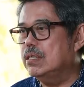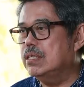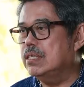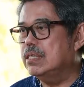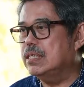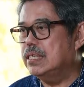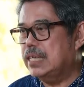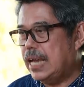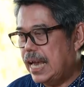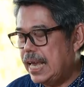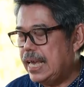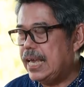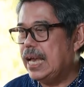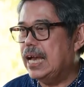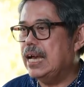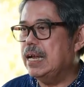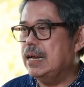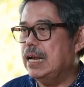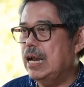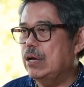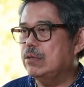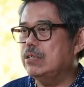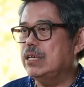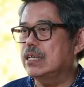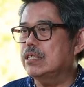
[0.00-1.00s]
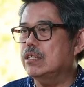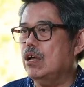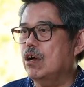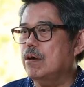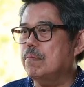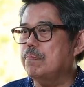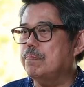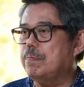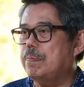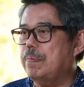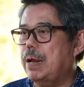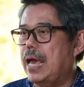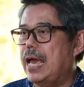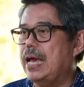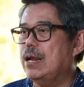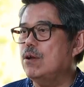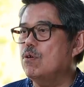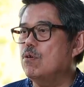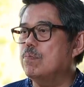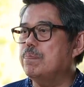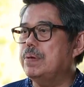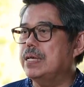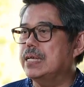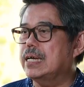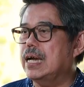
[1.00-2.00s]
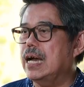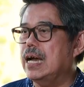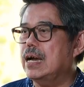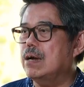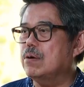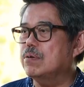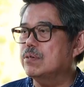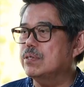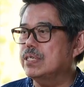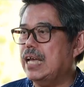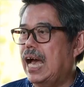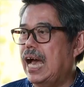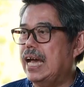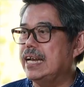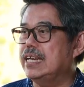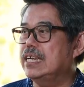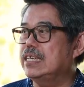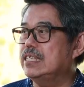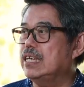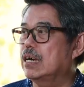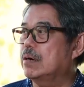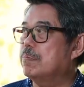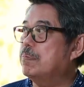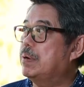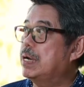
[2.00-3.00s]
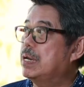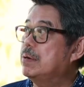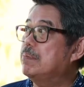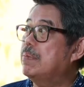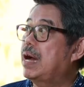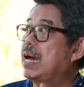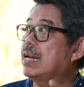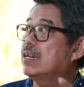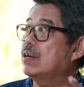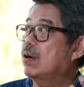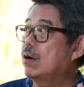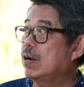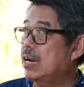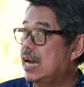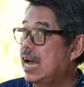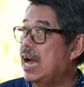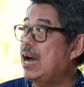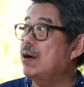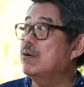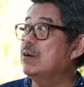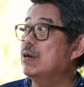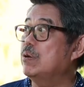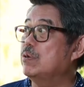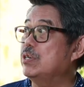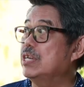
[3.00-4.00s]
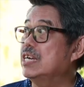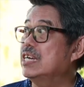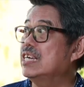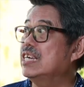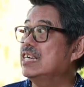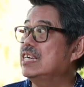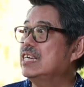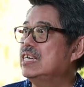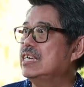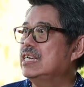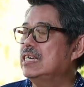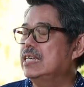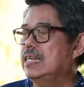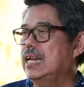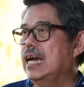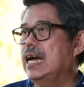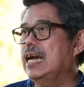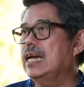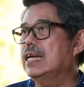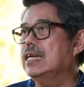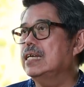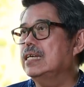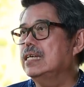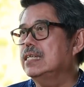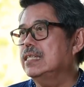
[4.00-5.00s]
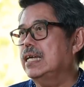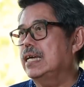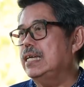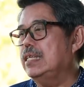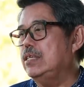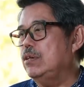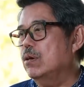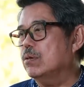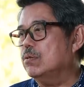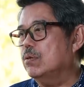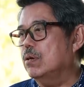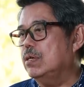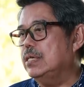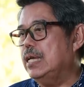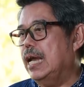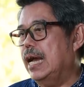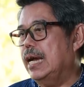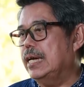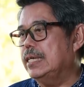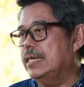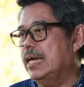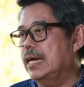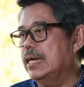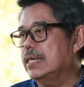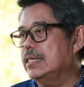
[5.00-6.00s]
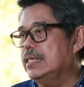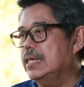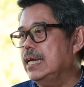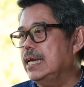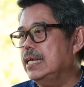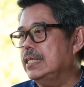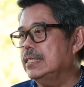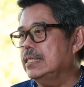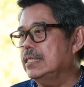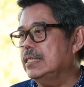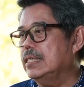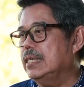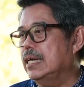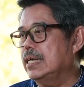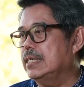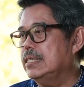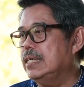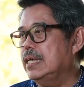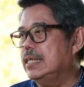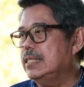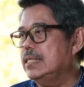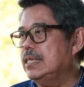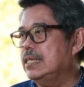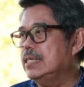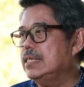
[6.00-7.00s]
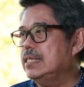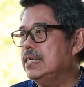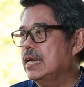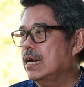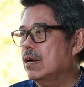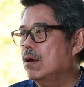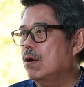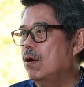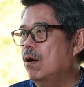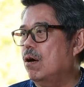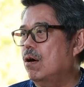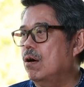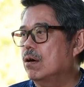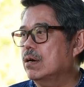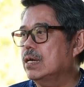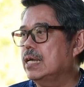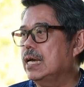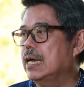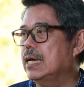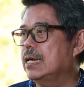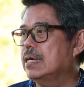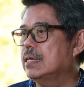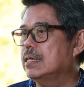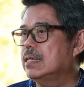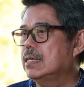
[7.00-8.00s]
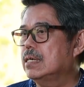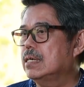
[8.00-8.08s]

ต้นใช่ฮะเราจะต้องแปลรูปเป็นข้าวสารเนื่องจากปริมาณของข้าวเราเยอะอนะฮะแต่ยกตัวอย่างอย่างเช่น อย่างเช่นที่เชียงของเนี่ย